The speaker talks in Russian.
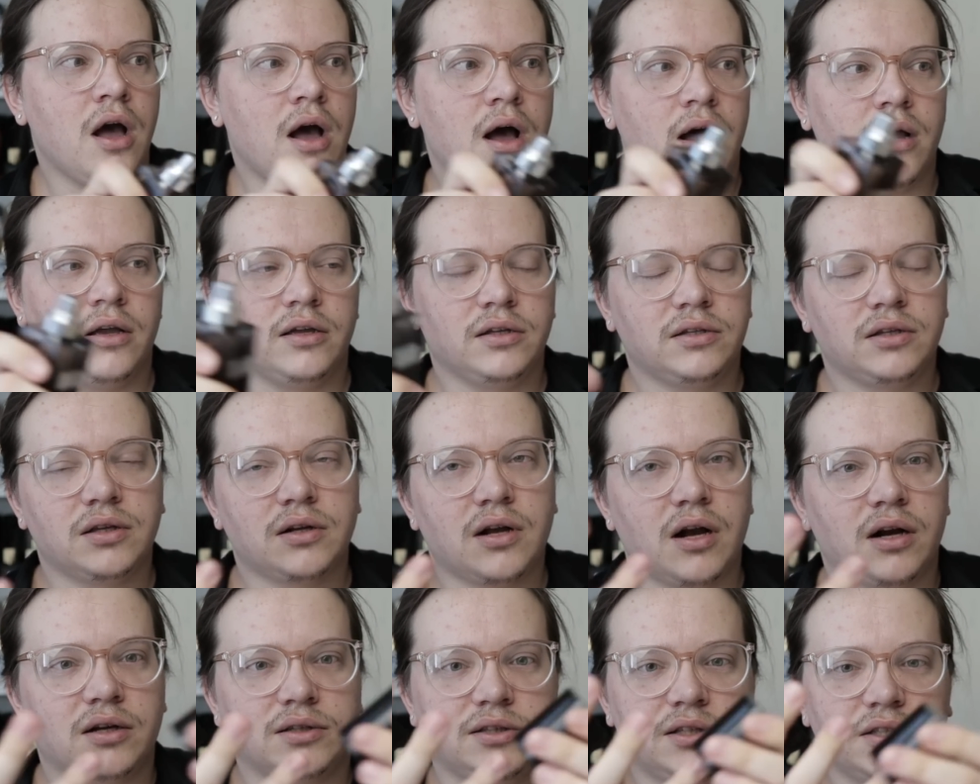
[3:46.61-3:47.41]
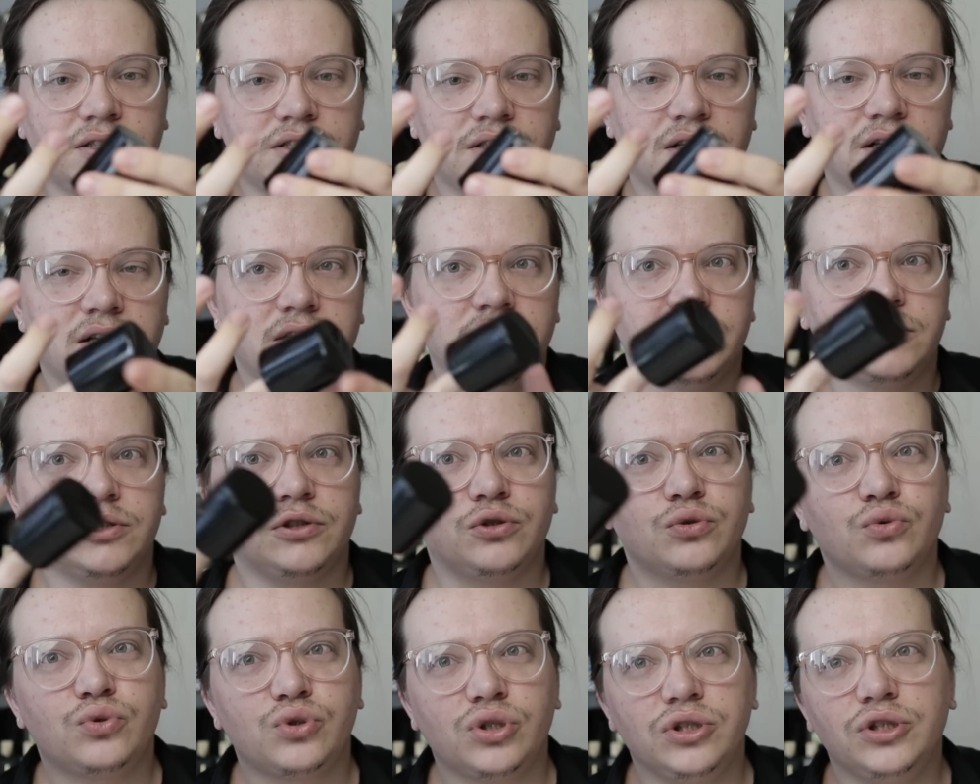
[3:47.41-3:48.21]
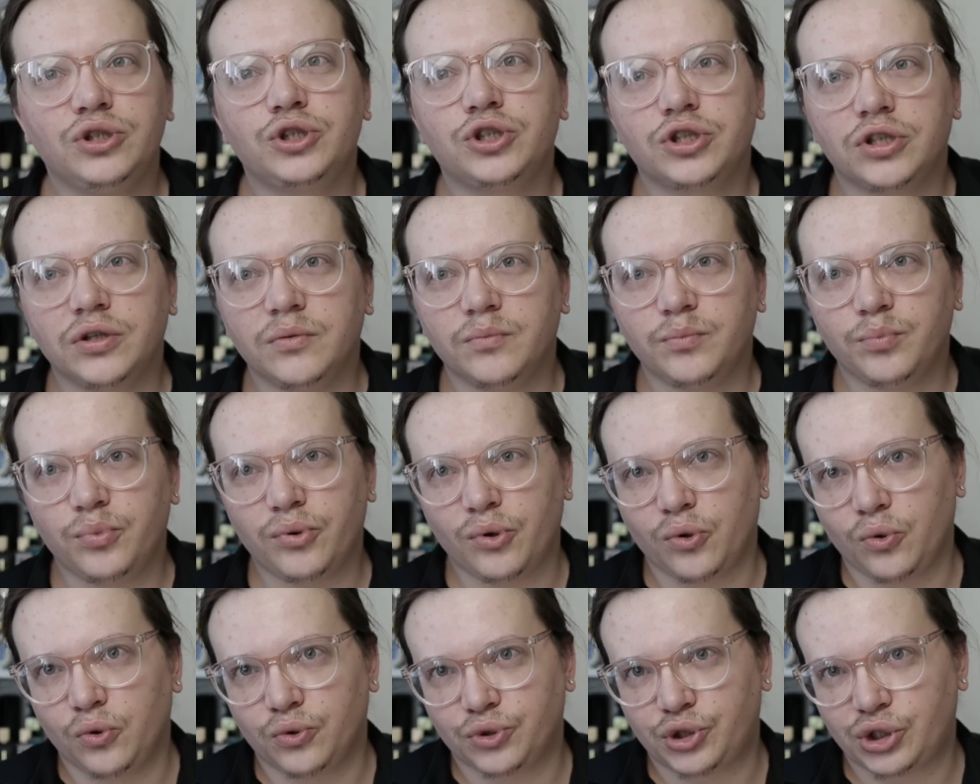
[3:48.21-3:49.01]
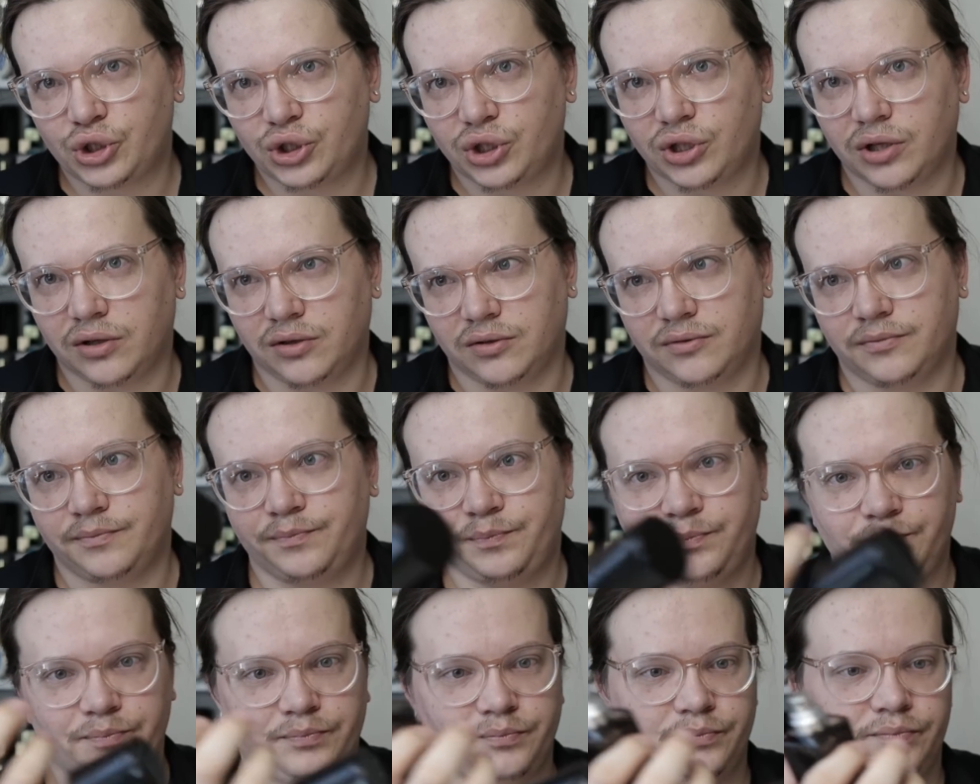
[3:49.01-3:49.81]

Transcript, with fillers: а это как-то, знаете, ну слишком просто